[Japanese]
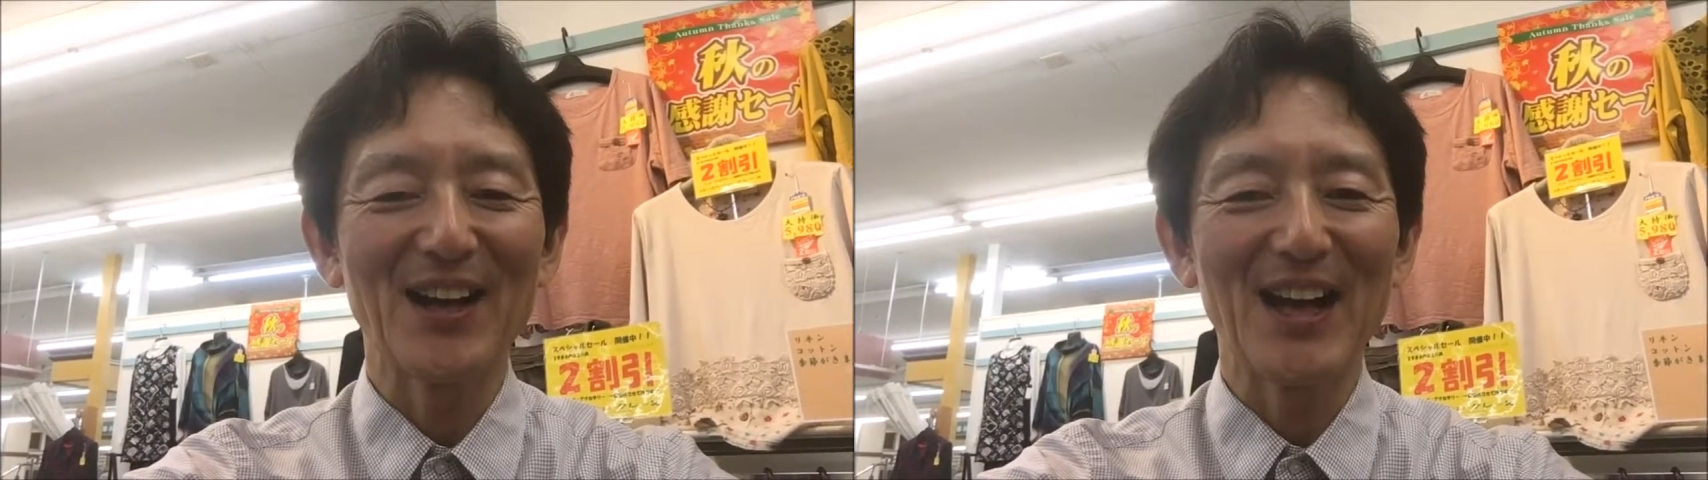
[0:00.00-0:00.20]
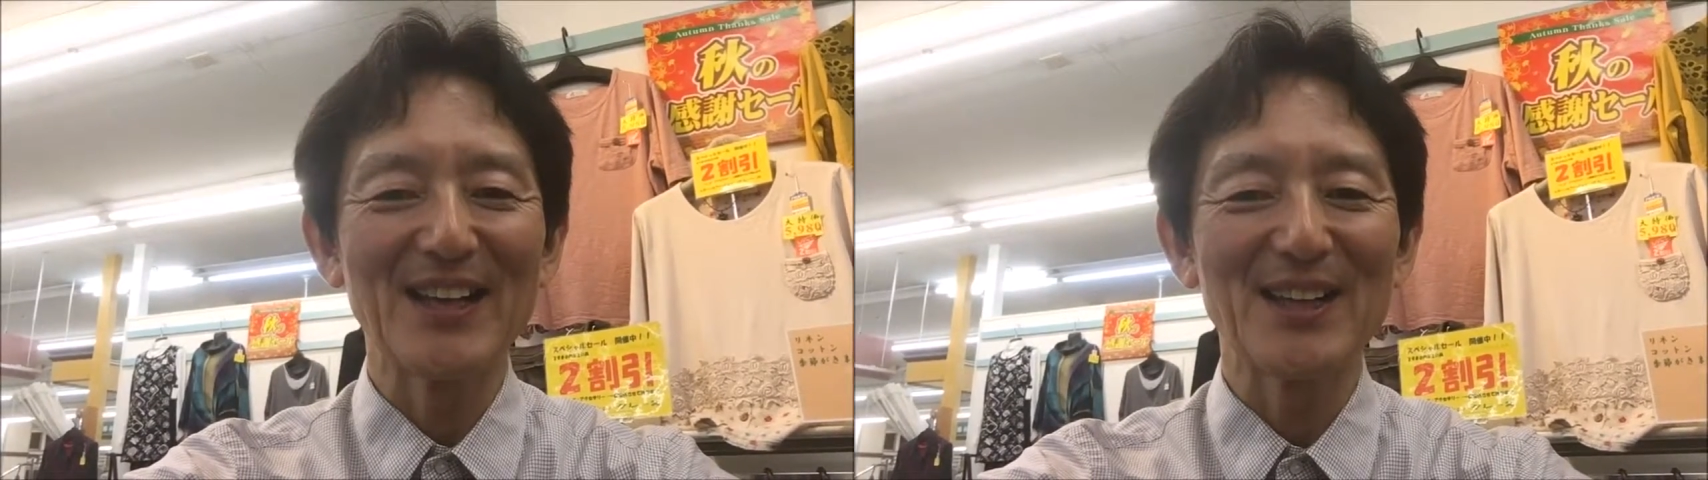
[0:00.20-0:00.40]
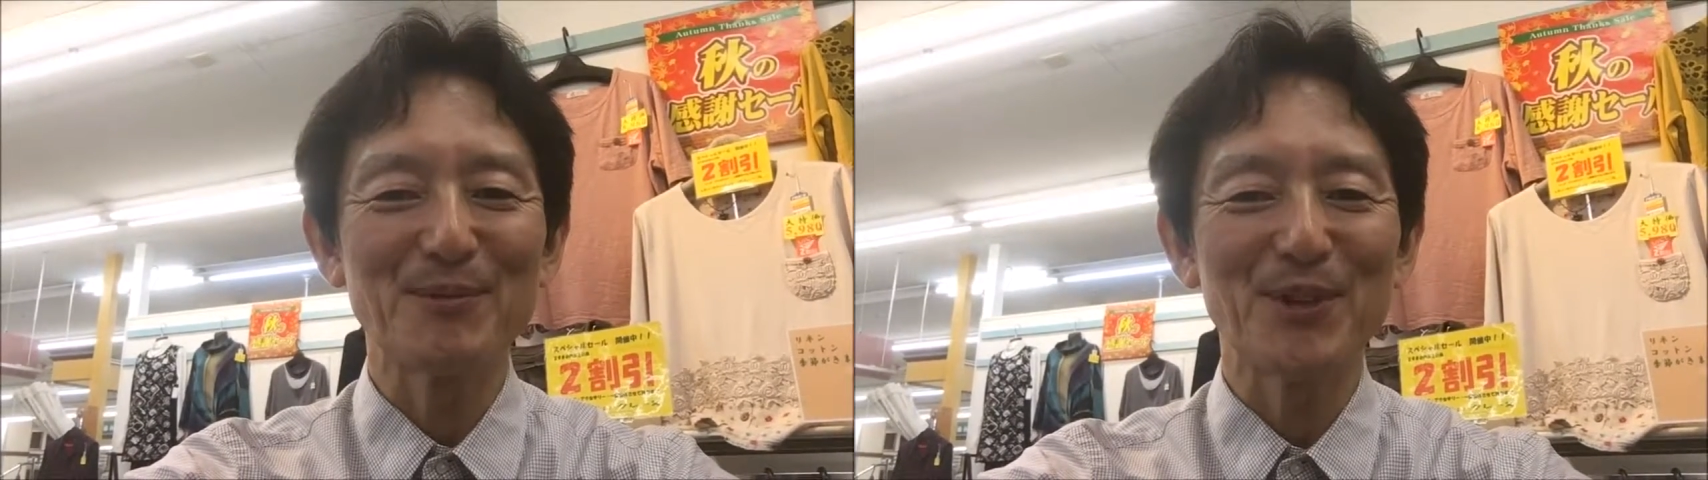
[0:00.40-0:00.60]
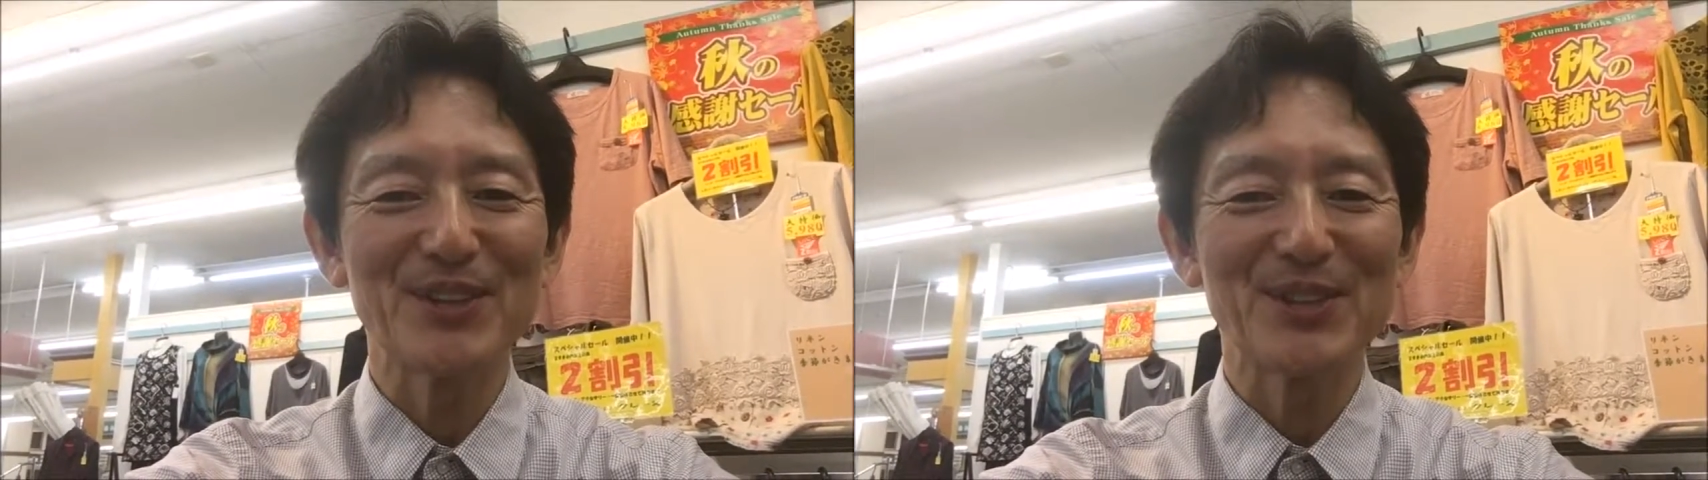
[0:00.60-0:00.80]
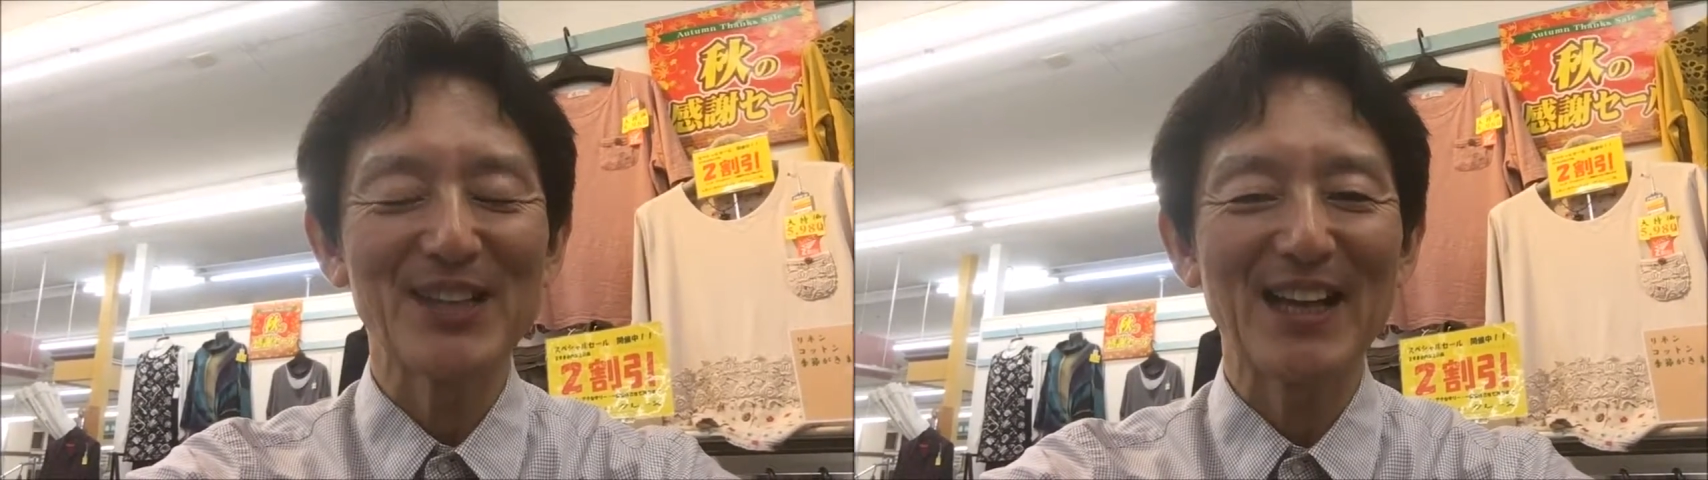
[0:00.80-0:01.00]
アイテム
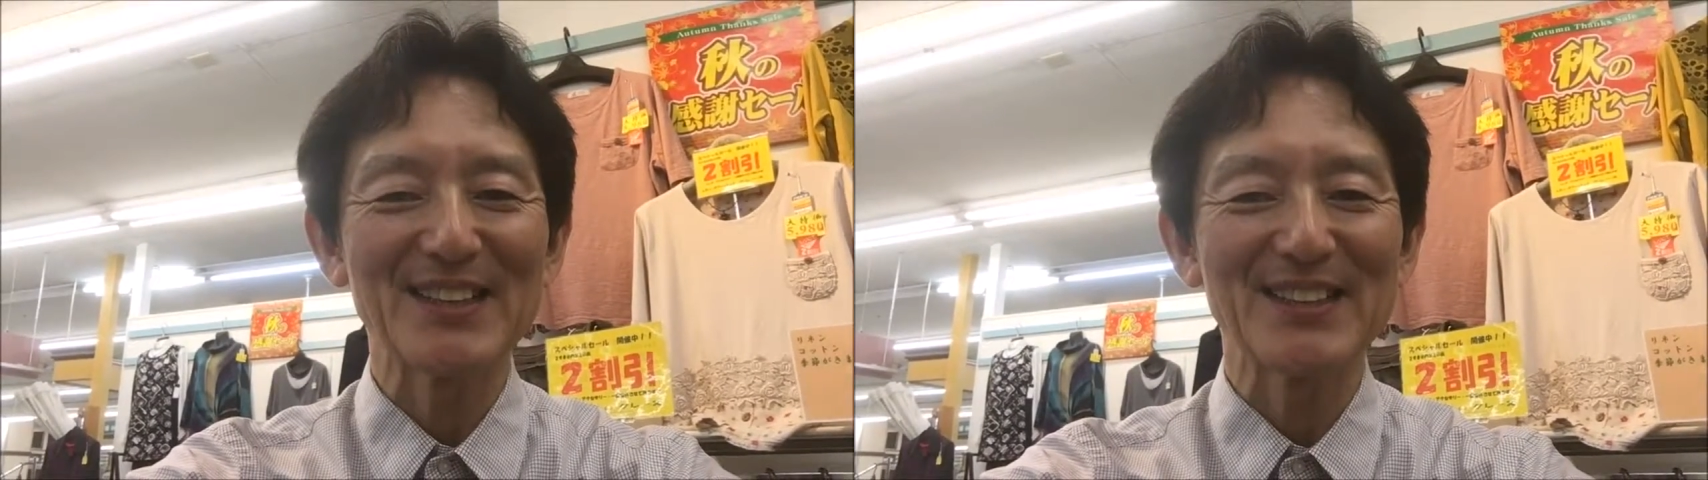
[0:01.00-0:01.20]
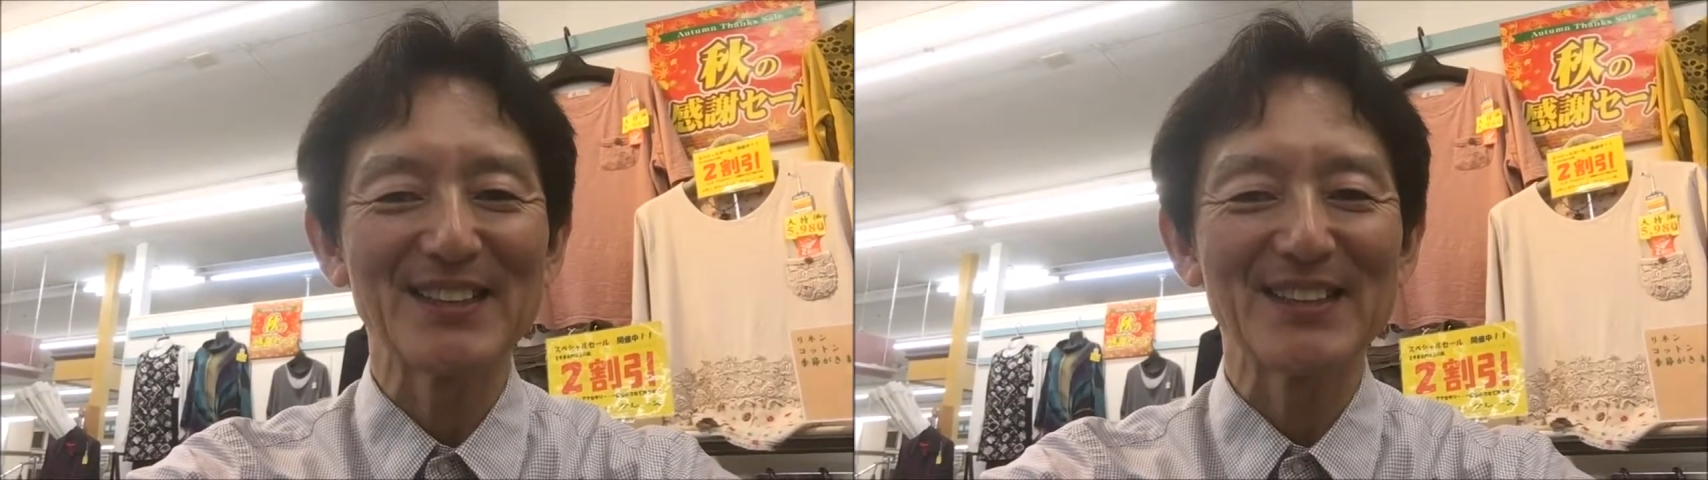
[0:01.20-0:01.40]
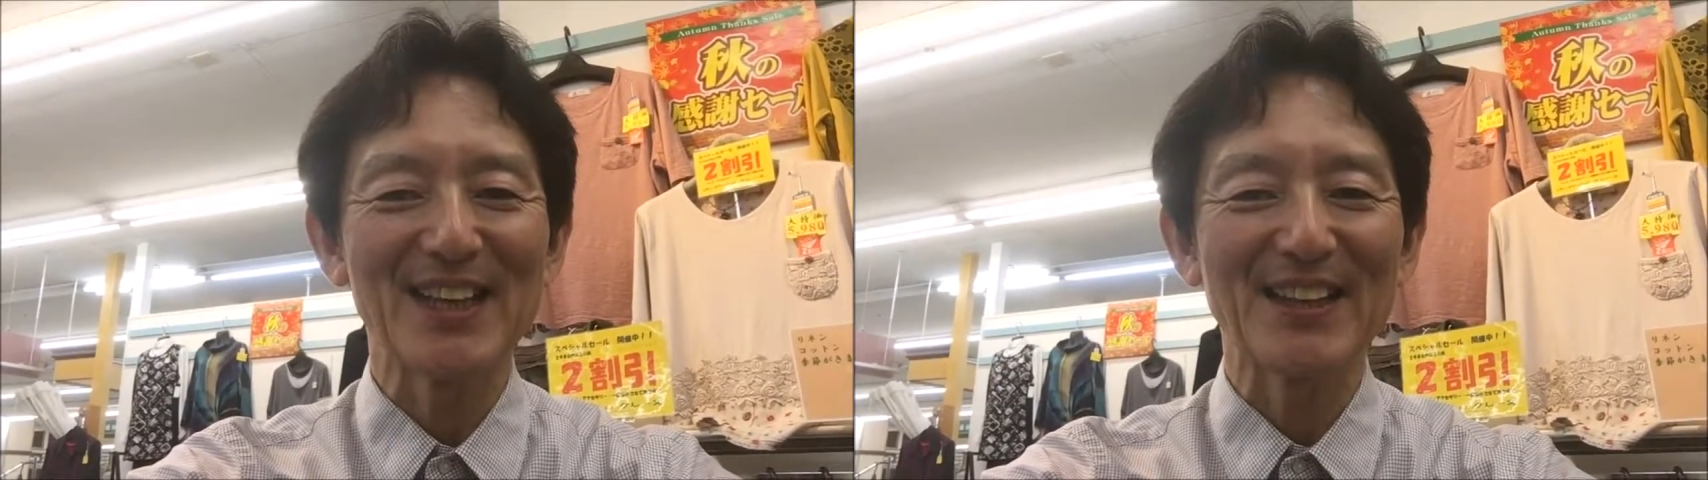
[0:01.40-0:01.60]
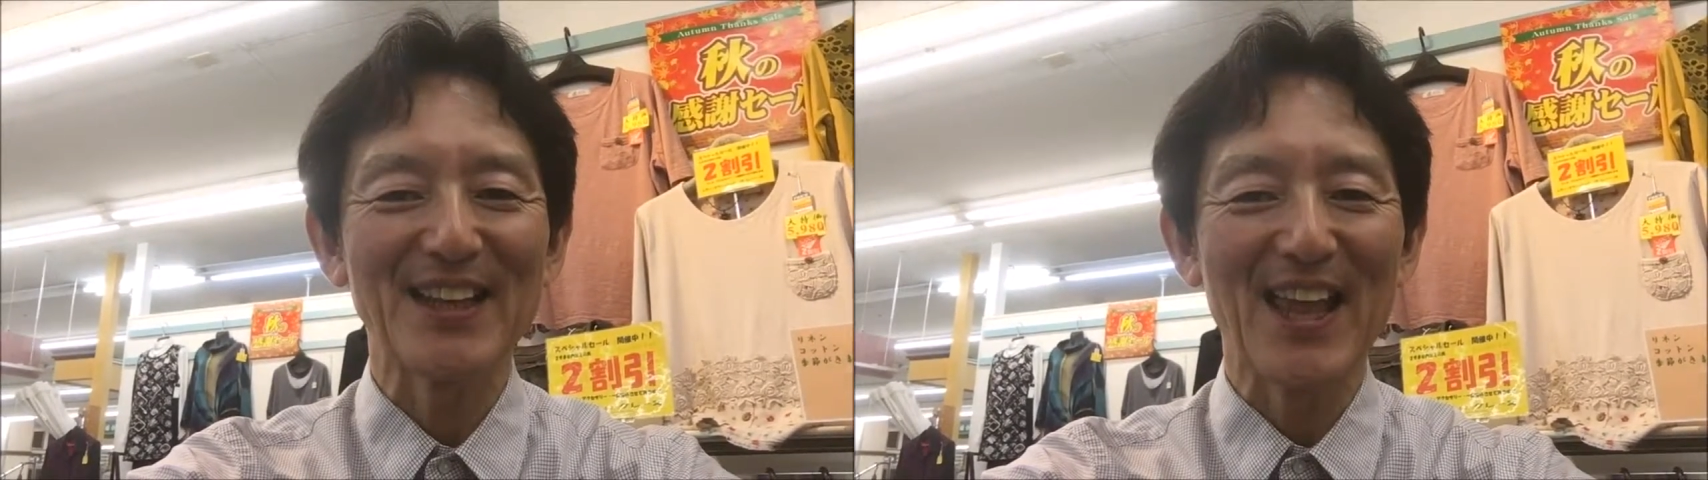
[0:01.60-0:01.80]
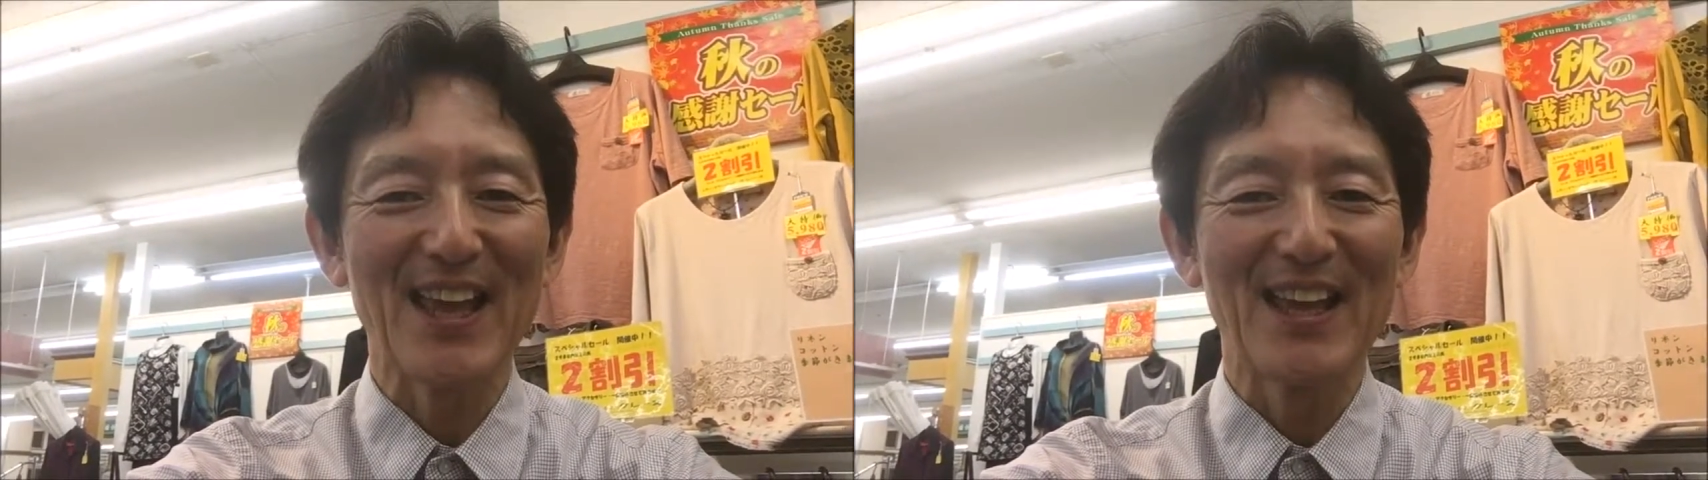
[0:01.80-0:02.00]
をお探しになっ
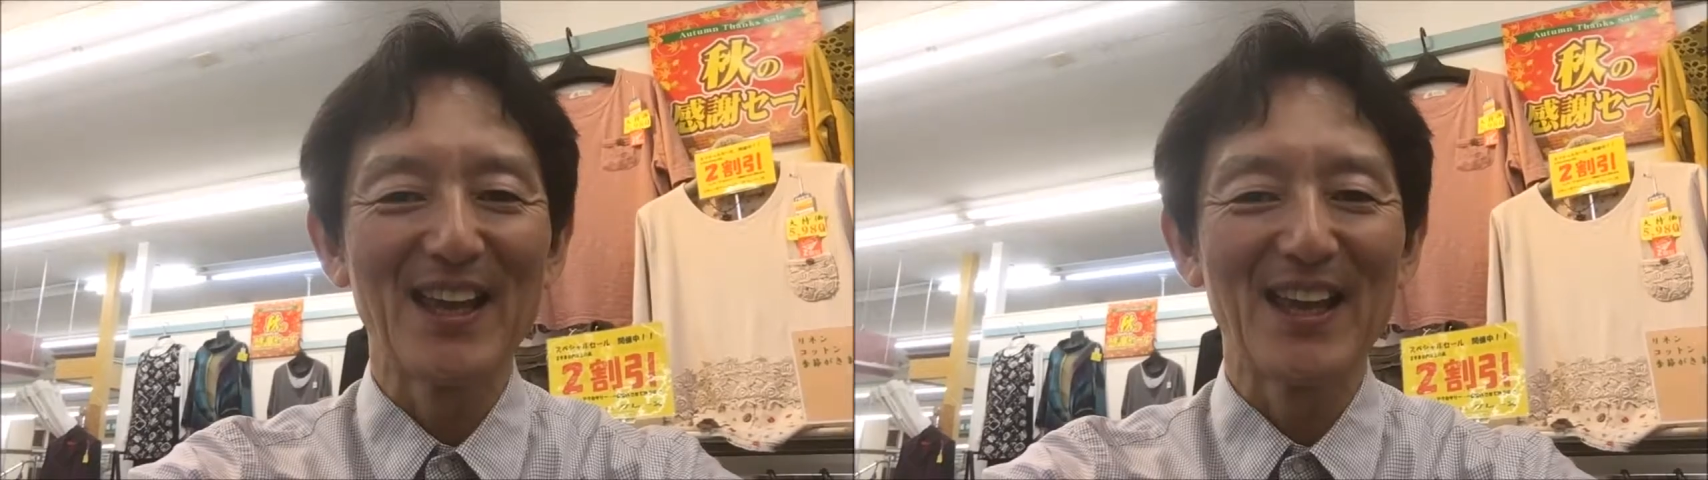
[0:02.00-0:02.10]
て